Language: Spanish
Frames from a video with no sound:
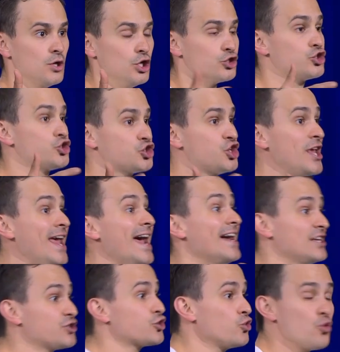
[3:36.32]
Si
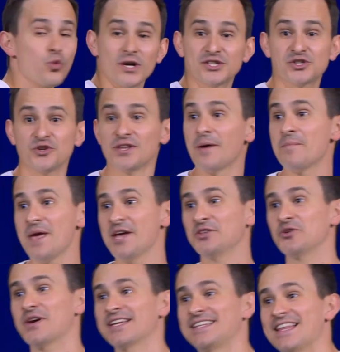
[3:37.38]
es un
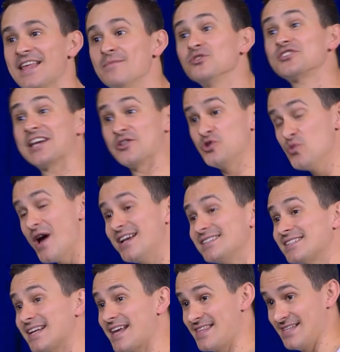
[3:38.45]
cuestionamiento que tenemos a
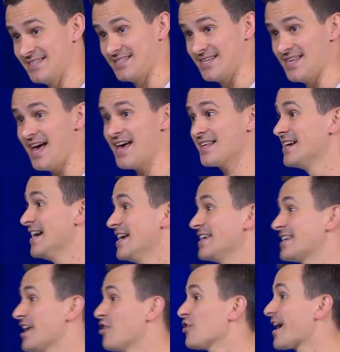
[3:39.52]
nuestra identidad y
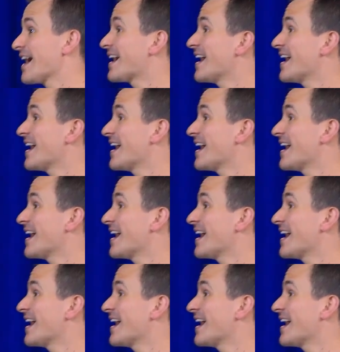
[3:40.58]
quiero que